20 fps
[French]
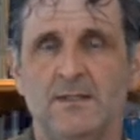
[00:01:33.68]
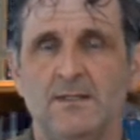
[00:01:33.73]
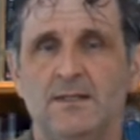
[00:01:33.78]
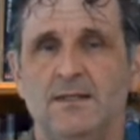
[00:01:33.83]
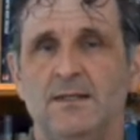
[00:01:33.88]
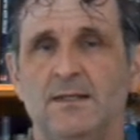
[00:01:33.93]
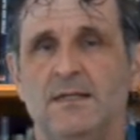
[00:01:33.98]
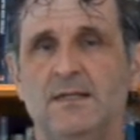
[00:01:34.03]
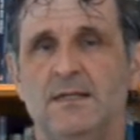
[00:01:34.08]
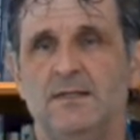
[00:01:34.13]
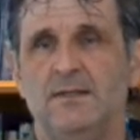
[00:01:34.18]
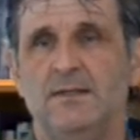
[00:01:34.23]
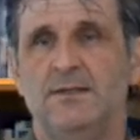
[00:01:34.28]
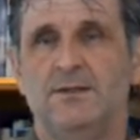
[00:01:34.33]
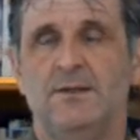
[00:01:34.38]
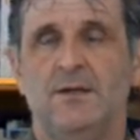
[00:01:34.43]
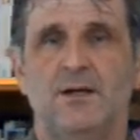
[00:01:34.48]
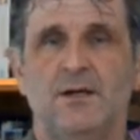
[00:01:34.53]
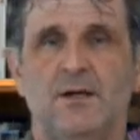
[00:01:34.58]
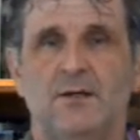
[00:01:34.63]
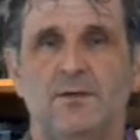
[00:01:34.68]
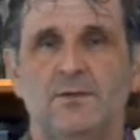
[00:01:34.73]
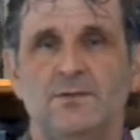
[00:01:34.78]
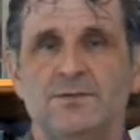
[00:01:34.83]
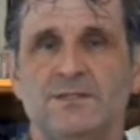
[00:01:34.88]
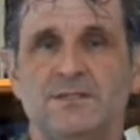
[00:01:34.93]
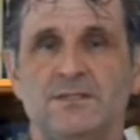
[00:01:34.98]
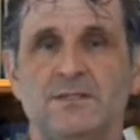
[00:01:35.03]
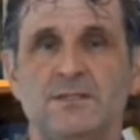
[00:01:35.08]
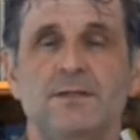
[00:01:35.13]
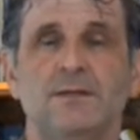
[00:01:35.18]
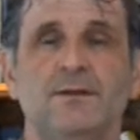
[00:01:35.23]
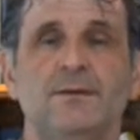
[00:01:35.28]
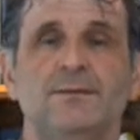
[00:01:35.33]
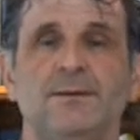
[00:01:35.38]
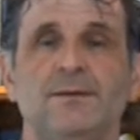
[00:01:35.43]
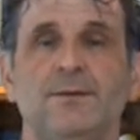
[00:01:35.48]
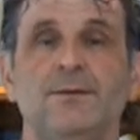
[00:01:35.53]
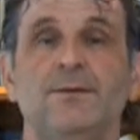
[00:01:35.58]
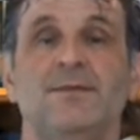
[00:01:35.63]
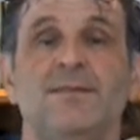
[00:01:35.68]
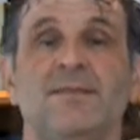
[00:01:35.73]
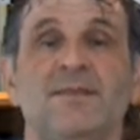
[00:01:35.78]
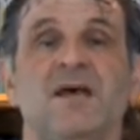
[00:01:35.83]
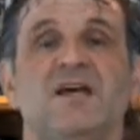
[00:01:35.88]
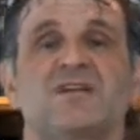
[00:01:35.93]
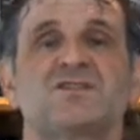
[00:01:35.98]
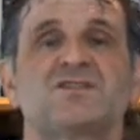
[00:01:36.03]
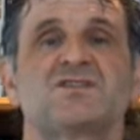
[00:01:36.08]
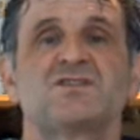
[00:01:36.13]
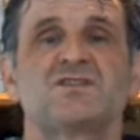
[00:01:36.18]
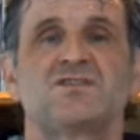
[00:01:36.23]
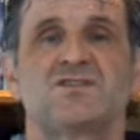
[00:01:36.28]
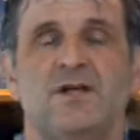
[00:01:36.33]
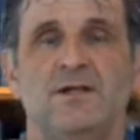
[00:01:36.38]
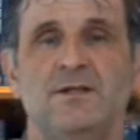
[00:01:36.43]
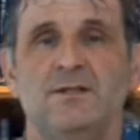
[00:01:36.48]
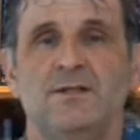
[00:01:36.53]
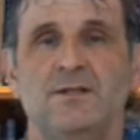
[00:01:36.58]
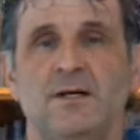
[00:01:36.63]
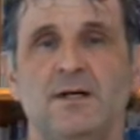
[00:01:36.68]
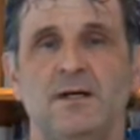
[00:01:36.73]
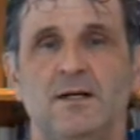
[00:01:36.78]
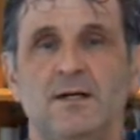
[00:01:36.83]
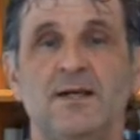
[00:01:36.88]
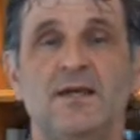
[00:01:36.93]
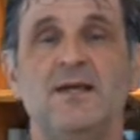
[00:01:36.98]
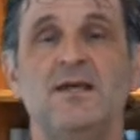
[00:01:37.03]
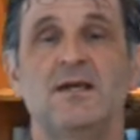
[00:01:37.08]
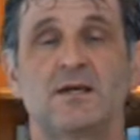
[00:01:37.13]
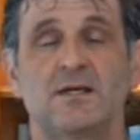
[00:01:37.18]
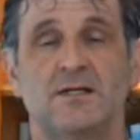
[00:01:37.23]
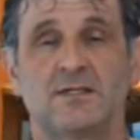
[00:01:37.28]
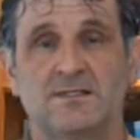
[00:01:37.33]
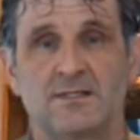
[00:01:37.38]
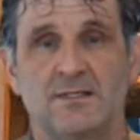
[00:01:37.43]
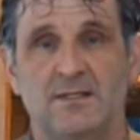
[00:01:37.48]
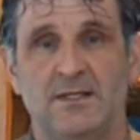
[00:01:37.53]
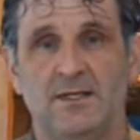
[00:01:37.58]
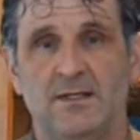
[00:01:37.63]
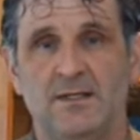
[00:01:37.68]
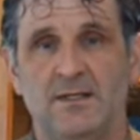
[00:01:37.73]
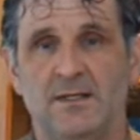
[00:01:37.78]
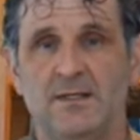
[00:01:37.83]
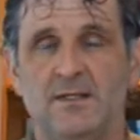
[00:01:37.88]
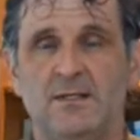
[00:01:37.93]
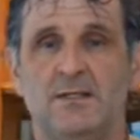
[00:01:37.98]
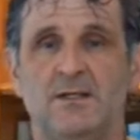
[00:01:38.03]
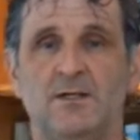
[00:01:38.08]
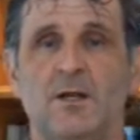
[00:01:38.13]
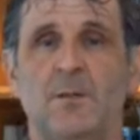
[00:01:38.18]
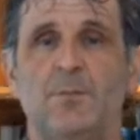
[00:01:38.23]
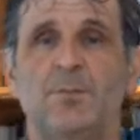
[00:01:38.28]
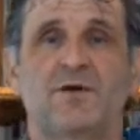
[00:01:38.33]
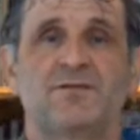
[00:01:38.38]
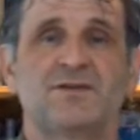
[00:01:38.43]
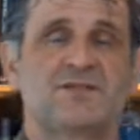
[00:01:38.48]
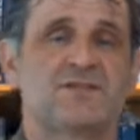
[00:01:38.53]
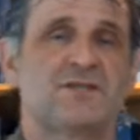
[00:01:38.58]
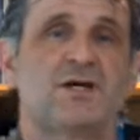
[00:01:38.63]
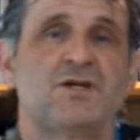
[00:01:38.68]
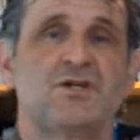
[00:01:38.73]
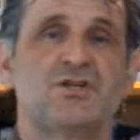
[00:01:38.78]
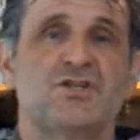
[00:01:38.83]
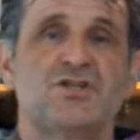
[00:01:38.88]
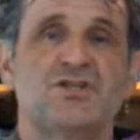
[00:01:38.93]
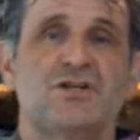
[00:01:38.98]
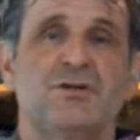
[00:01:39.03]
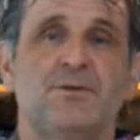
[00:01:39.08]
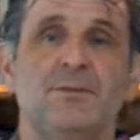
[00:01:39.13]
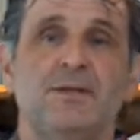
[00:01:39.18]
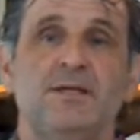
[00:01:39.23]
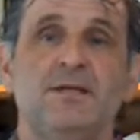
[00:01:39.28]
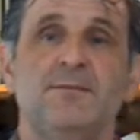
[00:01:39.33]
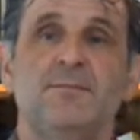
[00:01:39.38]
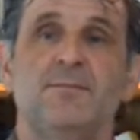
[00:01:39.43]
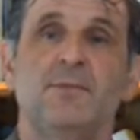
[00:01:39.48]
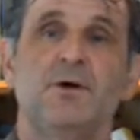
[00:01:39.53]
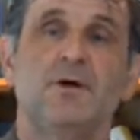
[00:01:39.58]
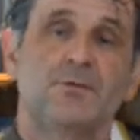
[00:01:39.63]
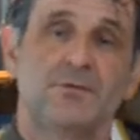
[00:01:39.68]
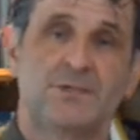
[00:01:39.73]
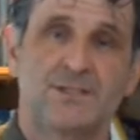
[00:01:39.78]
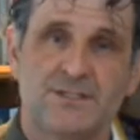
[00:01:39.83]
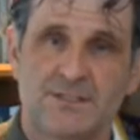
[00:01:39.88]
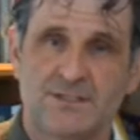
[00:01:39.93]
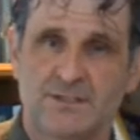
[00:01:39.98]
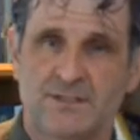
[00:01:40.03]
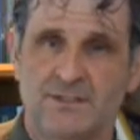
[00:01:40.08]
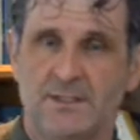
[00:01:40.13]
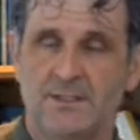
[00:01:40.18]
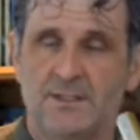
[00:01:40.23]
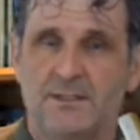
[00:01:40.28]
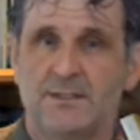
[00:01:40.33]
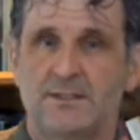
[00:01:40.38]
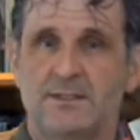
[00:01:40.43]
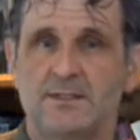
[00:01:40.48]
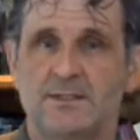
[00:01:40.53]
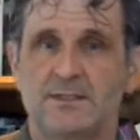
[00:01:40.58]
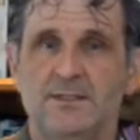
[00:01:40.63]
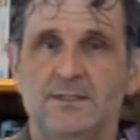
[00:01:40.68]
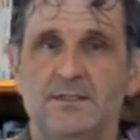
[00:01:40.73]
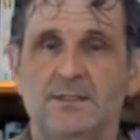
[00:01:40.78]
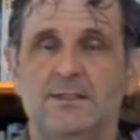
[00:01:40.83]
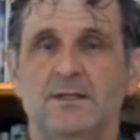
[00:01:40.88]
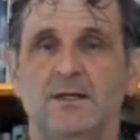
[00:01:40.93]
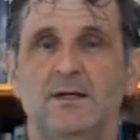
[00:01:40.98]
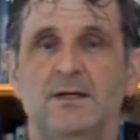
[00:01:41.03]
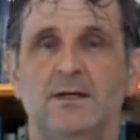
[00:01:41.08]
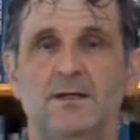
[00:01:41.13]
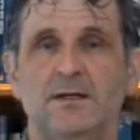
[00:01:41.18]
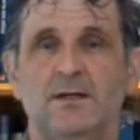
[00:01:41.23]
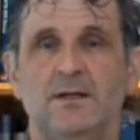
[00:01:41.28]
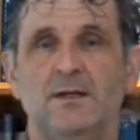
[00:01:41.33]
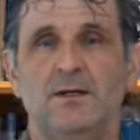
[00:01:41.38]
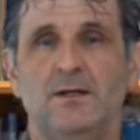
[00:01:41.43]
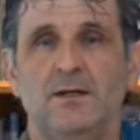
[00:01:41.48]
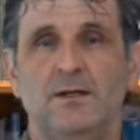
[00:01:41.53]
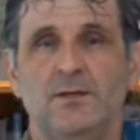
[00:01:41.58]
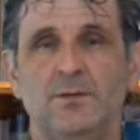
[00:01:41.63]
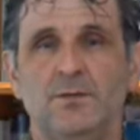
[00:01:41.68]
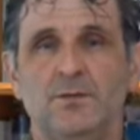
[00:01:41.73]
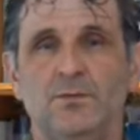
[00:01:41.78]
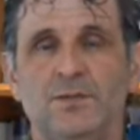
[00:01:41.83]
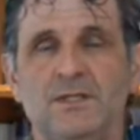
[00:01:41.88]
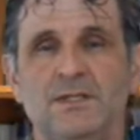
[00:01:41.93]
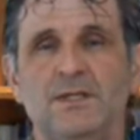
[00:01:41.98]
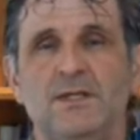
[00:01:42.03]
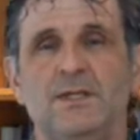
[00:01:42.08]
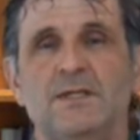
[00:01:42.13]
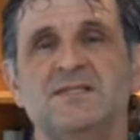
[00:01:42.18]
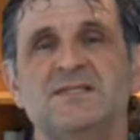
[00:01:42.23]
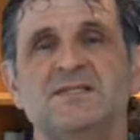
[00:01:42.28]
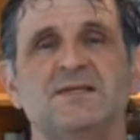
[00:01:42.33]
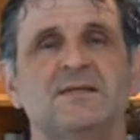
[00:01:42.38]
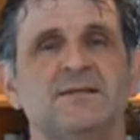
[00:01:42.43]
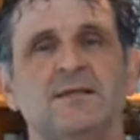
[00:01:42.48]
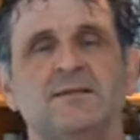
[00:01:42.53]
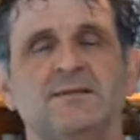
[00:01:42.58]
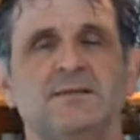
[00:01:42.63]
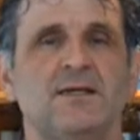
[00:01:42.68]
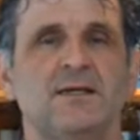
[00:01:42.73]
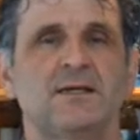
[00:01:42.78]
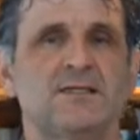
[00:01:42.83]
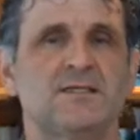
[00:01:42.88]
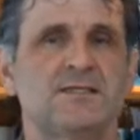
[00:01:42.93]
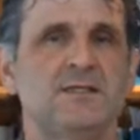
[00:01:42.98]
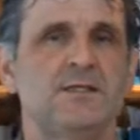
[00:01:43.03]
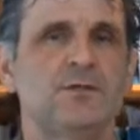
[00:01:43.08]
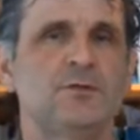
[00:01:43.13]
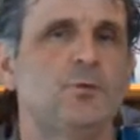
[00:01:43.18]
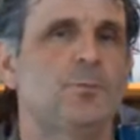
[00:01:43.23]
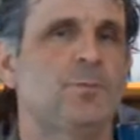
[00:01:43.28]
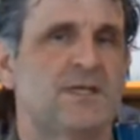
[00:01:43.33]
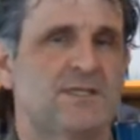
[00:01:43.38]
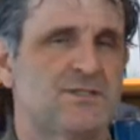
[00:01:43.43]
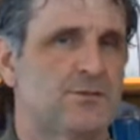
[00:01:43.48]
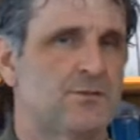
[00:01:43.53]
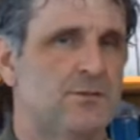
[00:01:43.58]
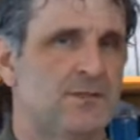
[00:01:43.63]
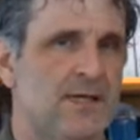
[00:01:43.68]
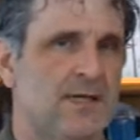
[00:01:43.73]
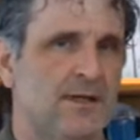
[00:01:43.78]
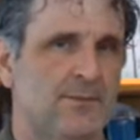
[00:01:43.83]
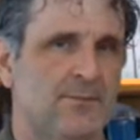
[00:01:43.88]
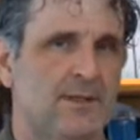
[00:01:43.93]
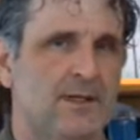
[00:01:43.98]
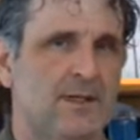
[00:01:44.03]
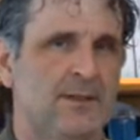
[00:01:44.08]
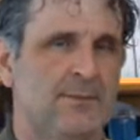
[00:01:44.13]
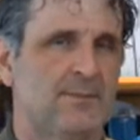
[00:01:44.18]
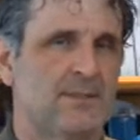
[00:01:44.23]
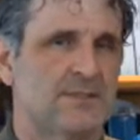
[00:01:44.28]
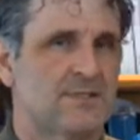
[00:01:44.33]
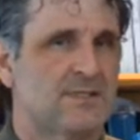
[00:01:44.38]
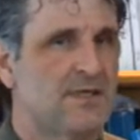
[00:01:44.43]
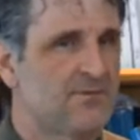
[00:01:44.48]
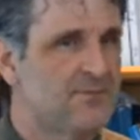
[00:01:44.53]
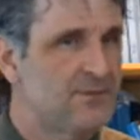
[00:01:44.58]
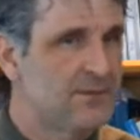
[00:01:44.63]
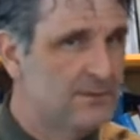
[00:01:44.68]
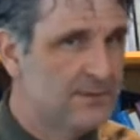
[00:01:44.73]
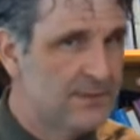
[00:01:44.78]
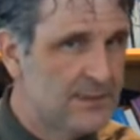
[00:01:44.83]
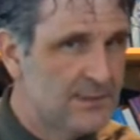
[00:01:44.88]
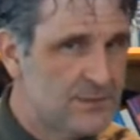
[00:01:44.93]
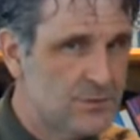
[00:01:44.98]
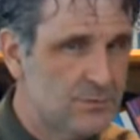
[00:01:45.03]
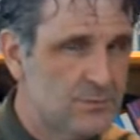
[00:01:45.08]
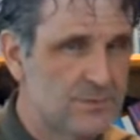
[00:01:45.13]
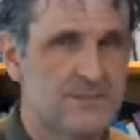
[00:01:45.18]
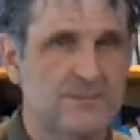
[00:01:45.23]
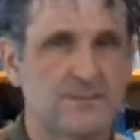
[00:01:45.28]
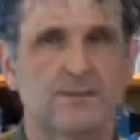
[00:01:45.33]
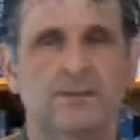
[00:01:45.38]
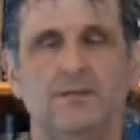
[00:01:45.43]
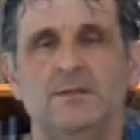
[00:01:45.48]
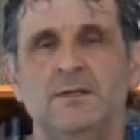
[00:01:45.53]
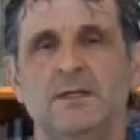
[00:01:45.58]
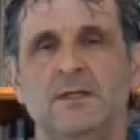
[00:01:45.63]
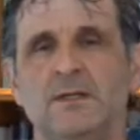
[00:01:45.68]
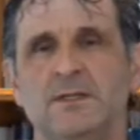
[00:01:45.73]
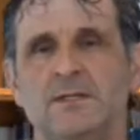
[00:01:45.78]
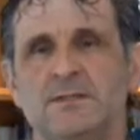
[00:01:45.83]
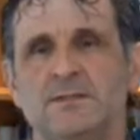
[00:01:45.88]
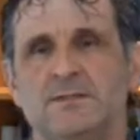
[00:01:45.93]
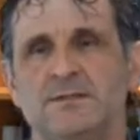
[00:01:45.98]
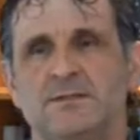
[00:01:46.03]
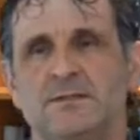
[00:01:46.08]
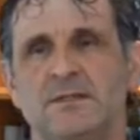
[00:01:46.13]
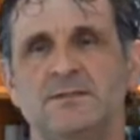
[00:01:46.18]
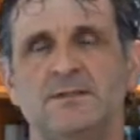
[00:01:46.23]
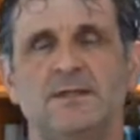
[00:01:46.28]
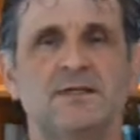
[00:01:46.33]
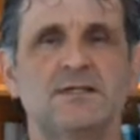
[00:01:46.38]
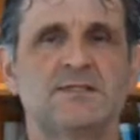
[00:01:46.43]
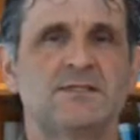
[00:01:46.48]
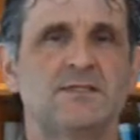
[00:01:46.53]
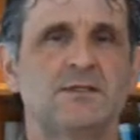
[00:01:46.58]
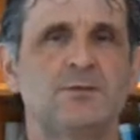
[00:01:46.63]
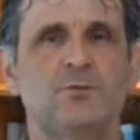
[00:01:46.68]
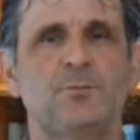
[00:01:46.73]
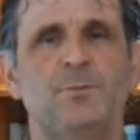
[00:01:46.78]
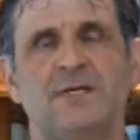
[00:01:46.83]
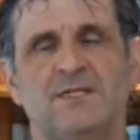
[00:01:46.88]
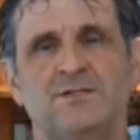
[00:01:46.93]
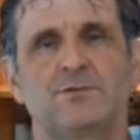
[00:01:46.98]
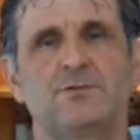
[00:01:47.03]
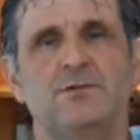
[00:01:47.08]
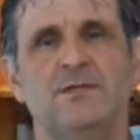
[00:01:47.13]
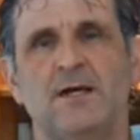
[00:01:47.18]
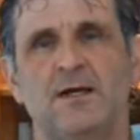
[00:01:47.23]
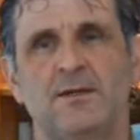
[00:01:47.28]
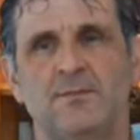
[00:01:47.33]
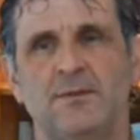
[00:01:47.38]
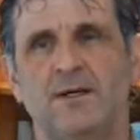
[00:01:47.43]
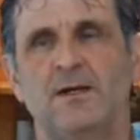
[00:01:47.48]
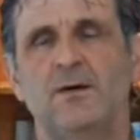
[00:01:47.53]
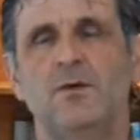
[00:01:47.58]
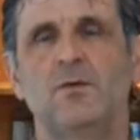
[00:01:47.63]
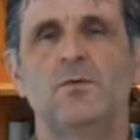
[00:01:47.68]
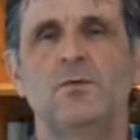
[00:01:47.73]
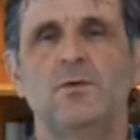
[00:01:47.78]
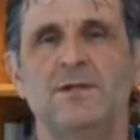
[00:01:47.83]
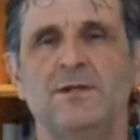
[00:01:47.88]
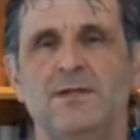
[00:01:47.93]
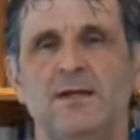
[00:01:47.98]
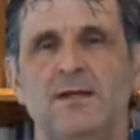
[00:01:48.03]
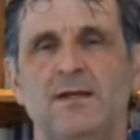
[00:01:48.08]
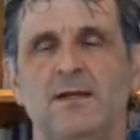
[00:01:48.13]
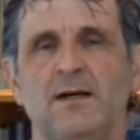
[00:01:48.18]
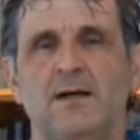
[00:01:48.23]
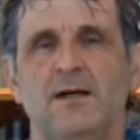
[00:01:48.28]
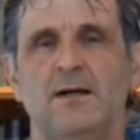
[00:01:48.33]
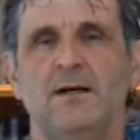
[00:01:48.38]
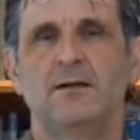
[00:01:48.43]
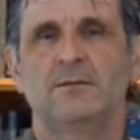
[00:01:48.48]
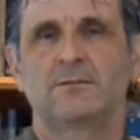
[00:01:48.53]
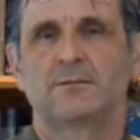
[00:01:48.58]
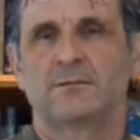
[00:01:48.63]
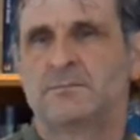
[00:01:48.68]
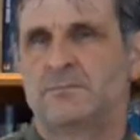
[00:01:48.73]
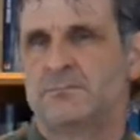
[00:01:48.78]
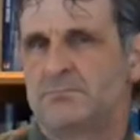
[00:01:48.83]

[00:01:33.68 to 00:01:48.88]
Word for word: Et il y a aussi un, ex-soldat écossais, le professeur Jeremy Morris, qui, euh, lui, s'est intéressé tout particulièrement parce qu'il avait une intuition, s'est intéressé tout particulièrement au lien entre